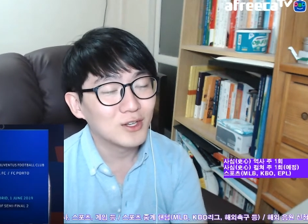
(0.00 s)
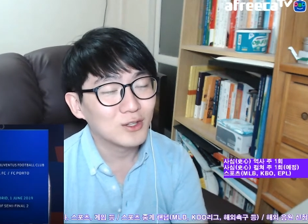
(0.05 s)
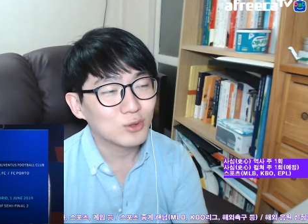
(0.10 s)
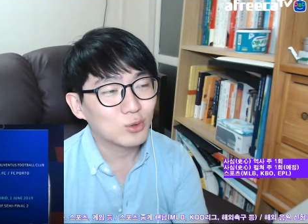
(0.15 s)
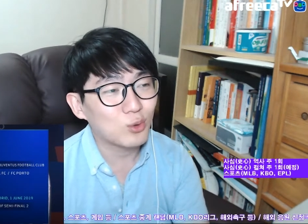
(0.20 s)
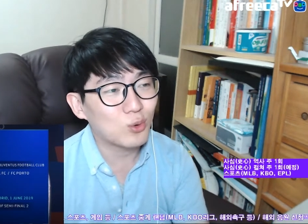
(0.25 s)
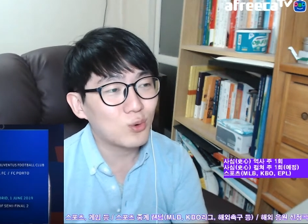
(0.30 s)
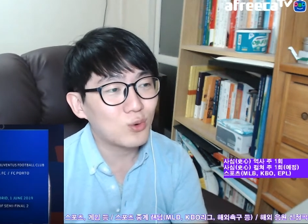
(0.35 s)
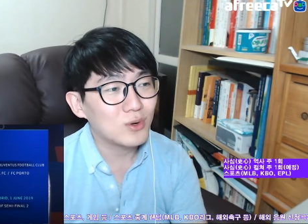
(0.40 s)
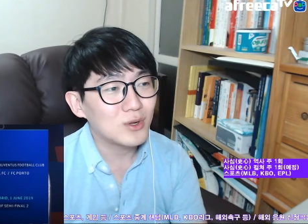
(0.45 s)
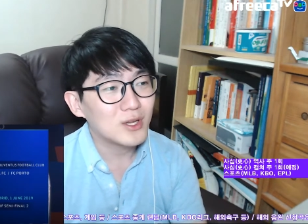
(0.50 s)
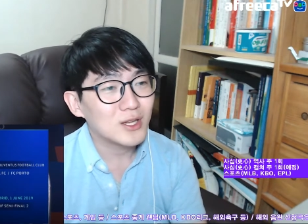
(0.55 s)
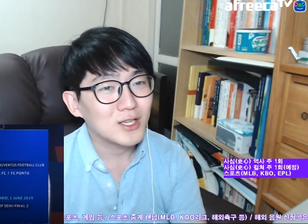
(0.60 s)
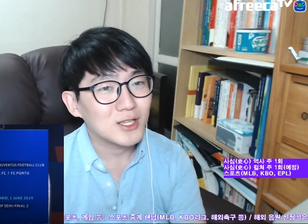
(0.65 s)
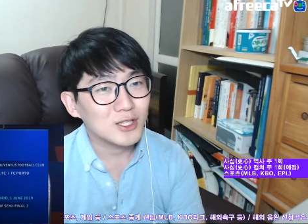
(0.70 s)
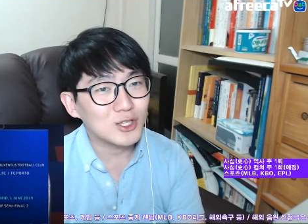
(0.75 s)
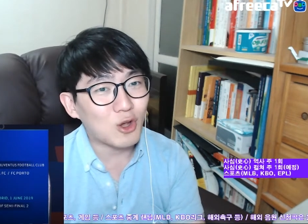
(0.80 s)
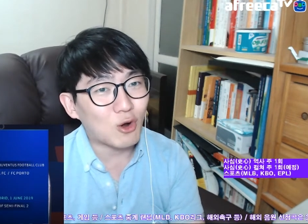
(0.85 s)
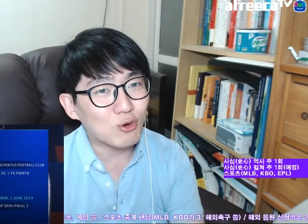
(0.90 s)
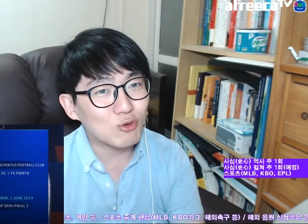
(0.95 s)
또
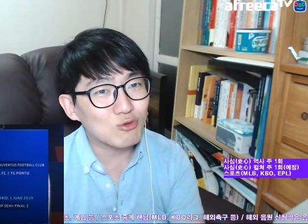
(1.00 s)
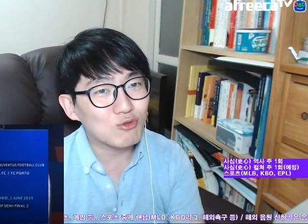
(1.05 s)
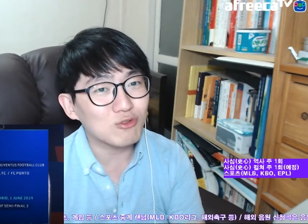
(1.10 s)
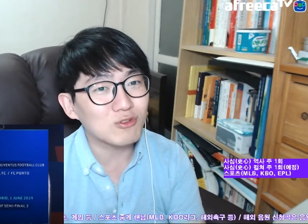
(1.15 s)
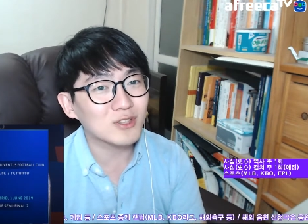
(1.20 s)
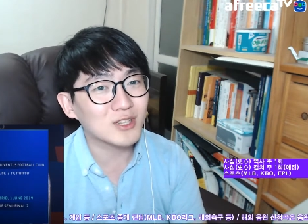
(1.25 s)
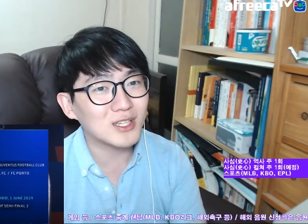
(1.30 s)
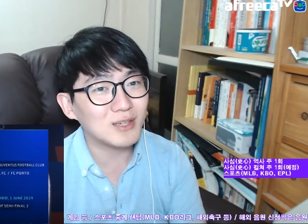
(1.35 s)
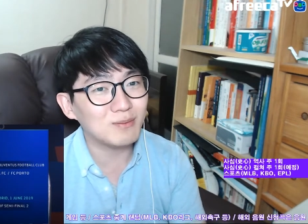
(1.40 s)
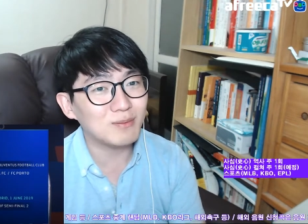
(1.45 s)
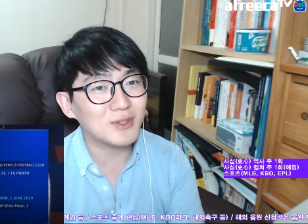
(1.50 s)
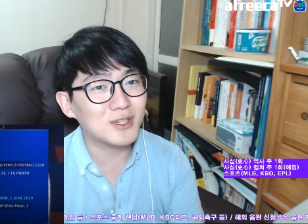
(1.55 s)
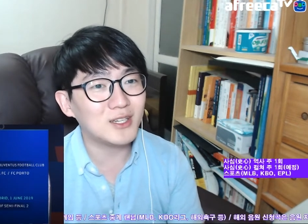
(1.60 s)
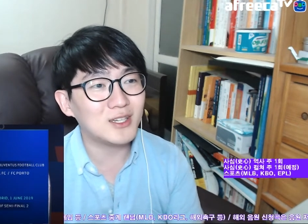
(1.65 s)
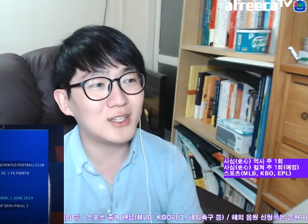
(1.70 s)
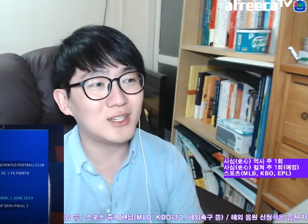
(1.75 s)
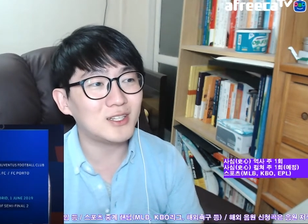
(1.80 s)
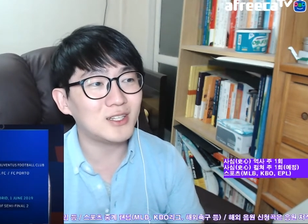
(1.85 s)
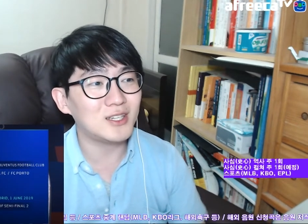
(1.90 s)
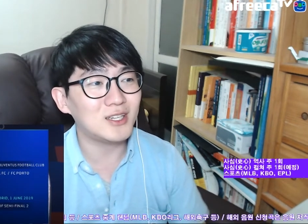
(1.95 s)
영국
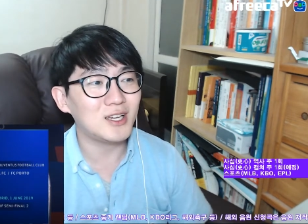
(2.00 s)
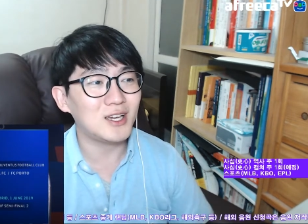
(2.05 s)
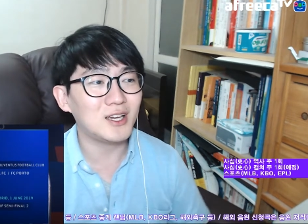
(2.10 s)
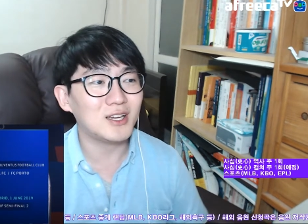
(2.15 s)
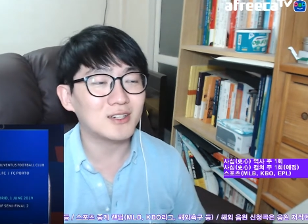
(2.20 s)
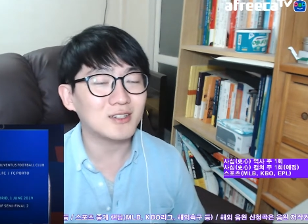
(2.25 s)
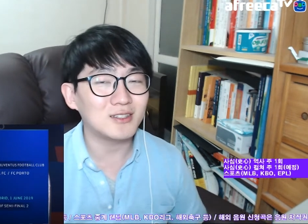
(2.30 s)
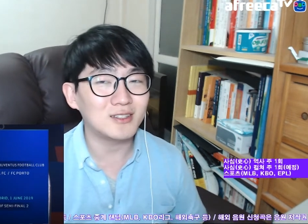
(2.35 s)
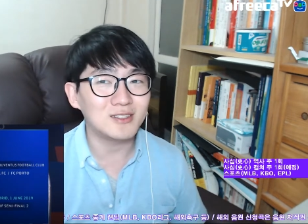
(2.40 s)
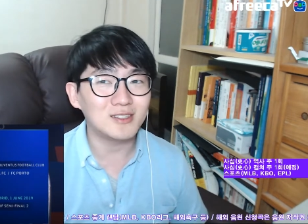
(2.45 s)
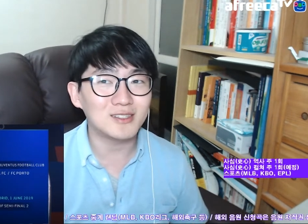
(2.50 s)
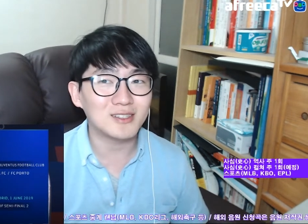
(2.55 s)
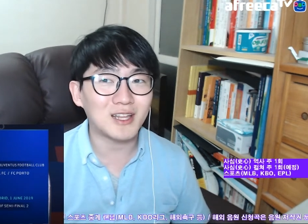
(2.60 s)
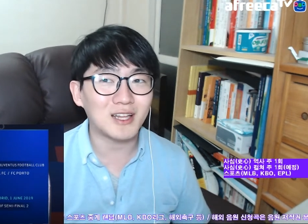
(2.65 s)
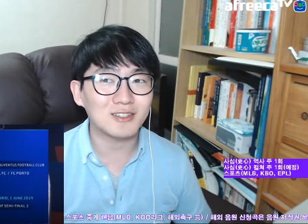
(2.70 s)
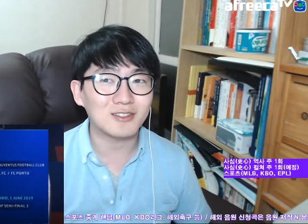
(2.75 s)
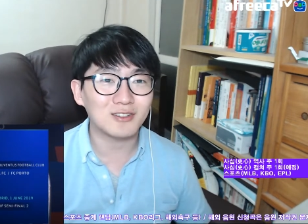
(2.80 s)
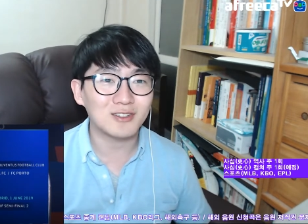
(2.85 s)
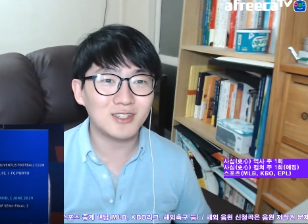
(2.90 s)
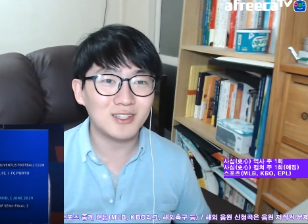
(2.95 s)
팀끼리의 그
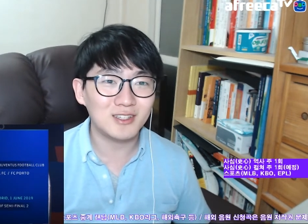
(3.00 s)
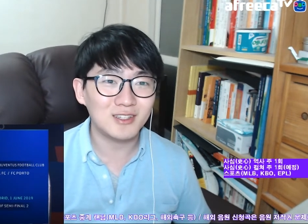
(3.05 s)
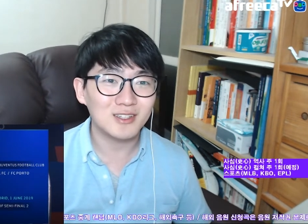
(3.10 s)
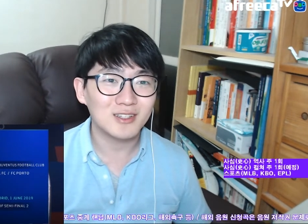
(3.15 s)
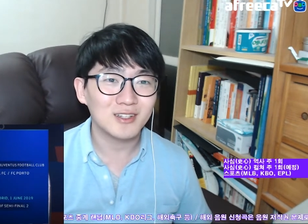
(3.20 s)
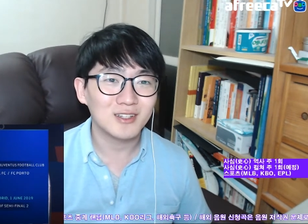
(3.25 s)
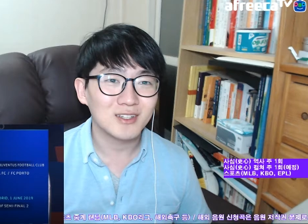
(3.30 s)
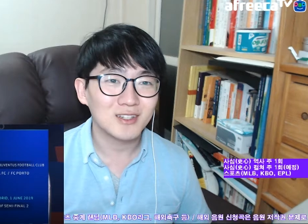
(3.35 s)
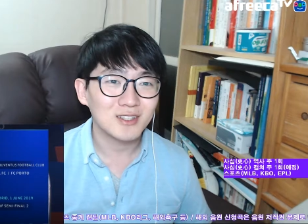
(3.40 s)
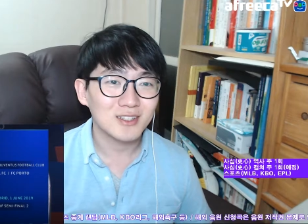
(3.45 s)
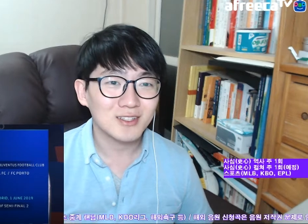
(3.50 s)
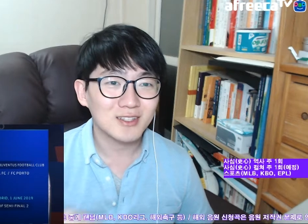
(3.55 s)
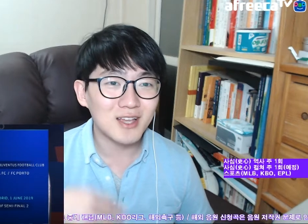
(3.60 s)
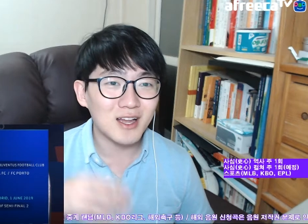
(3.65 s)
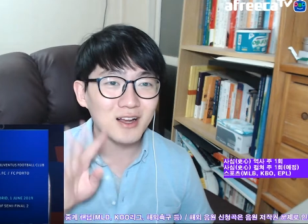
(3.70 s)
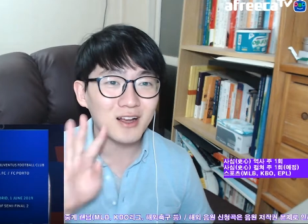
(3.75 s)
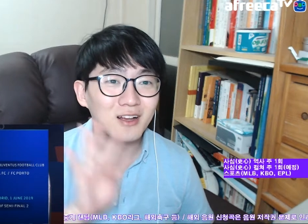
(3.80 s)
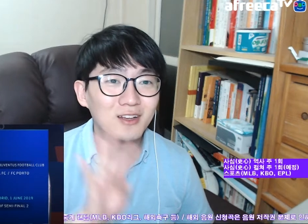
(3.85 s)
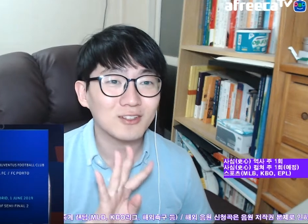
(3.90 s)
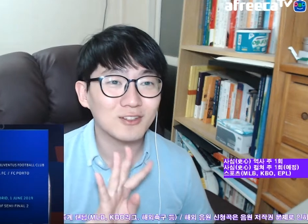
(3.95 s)
대전이
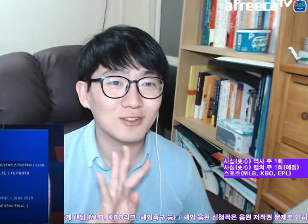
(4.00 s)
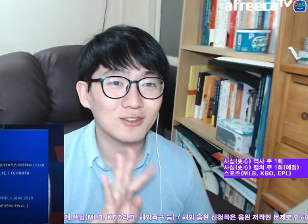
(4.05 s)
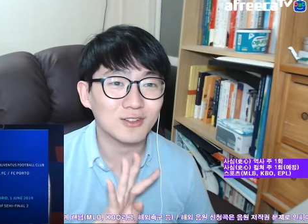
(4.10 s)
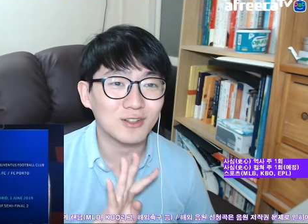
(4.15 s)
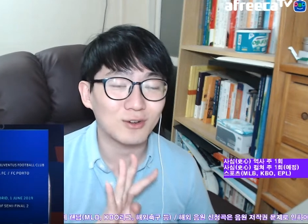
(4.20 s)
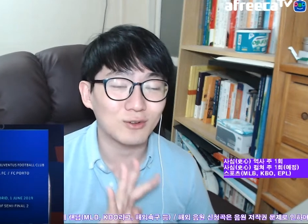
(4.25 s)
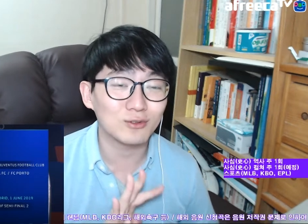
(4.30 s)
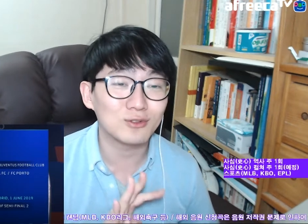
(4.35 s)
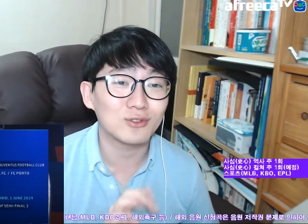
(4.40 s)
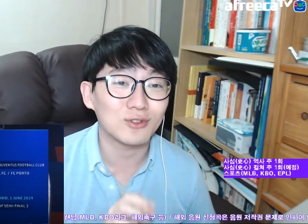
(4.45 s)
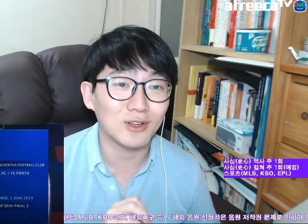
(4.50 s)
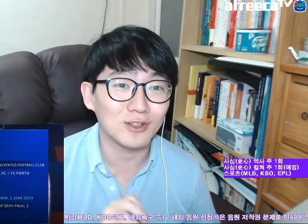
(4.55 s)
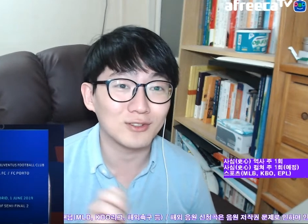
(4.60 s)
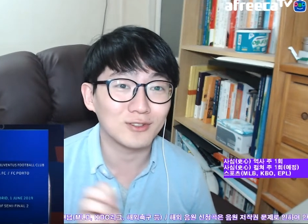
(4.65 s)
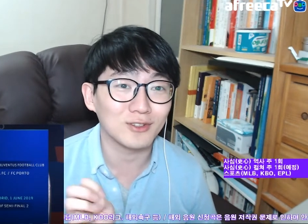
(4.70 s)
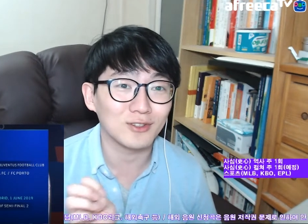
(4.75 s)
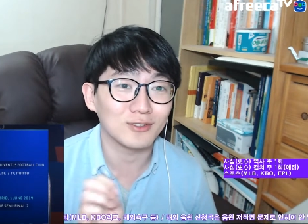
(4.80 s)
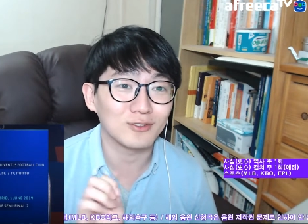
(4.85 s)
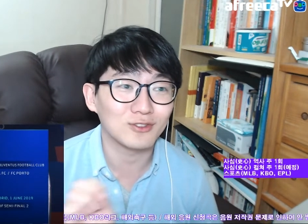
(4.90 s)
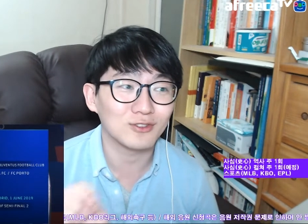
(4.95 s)
4강에서 나올 수가
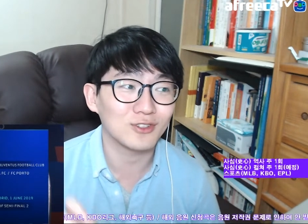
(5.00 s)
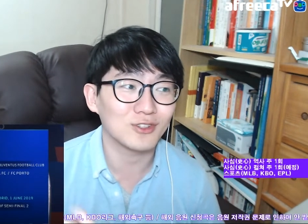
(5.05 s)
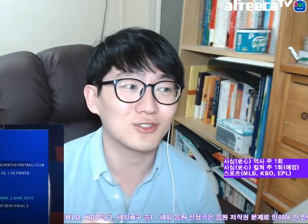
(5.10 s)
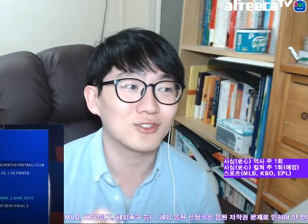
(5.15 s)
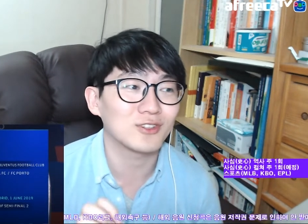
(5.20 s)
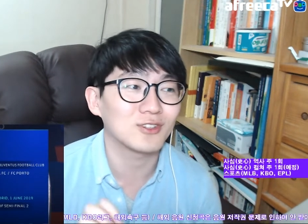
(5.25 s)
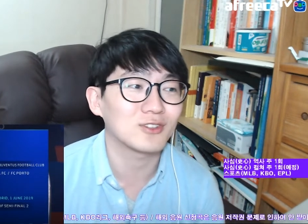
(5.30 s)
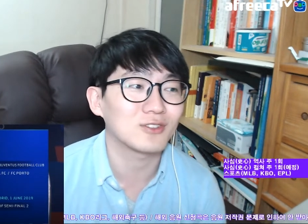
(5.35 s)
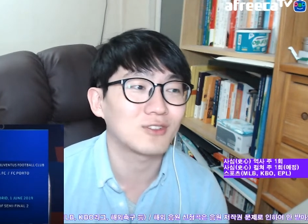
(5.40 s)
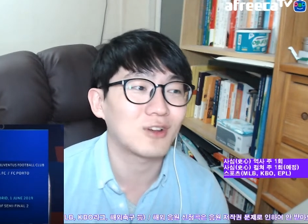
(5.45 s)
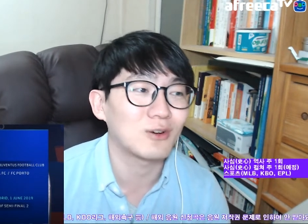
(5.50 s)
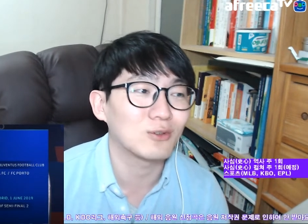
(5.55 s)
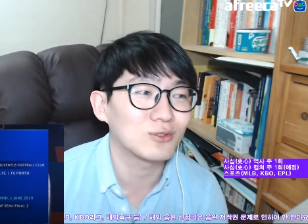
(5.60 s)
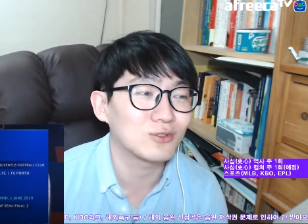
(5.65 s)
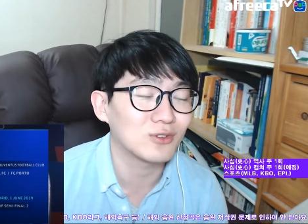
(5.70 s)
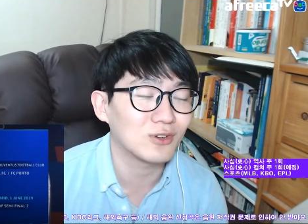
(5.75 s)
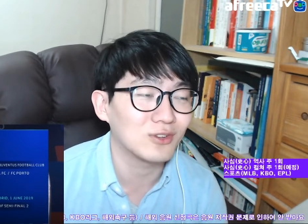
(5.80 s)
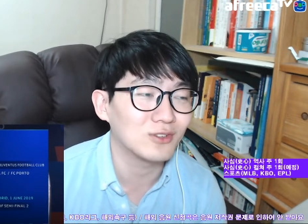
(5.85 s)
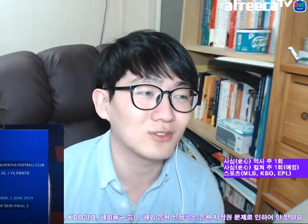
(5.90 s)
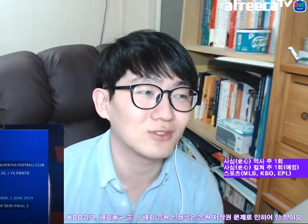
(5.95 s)
있어요. 중결승에서 나올
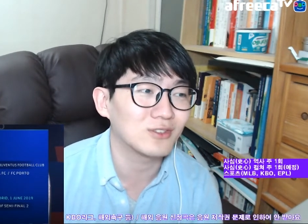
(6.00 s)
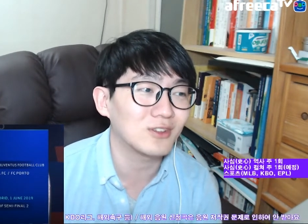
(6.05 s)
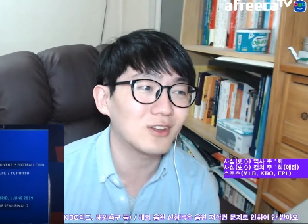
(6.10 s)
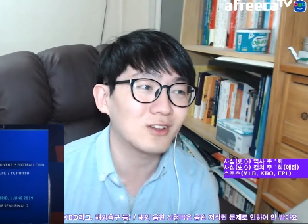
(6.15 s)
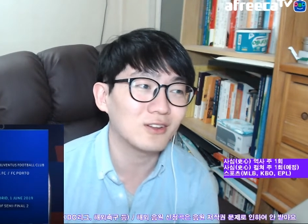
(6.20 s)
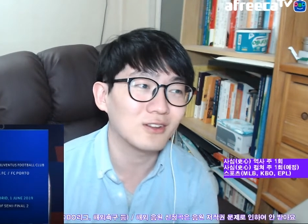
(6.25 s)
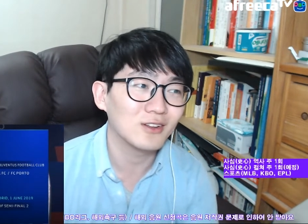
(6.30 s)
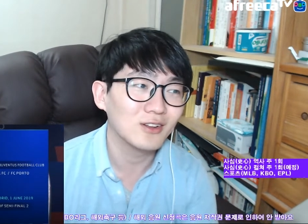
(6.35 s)
수가 있는데